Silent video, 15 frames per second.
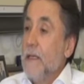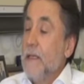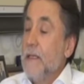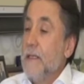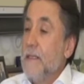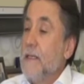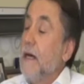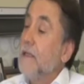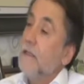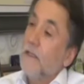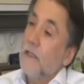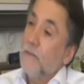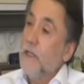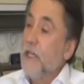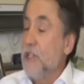E,
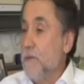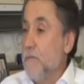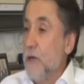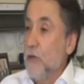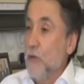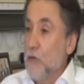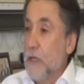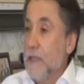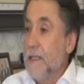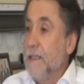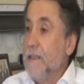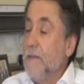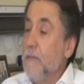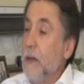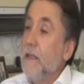Sadık da eşim bakıyor
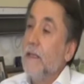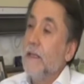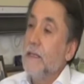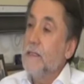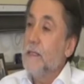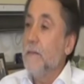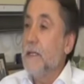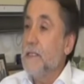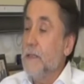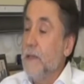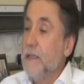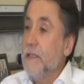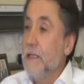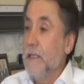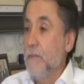zaten. Ben de zaman
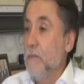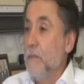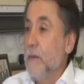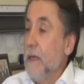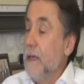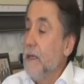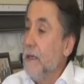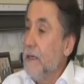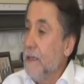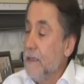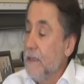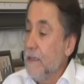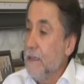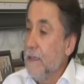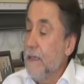zaman gidip
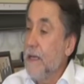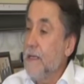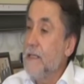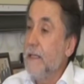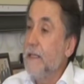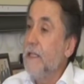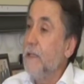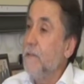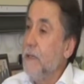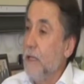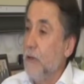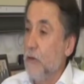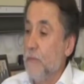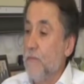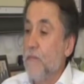e, arazilere gidip
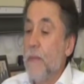geliyorum.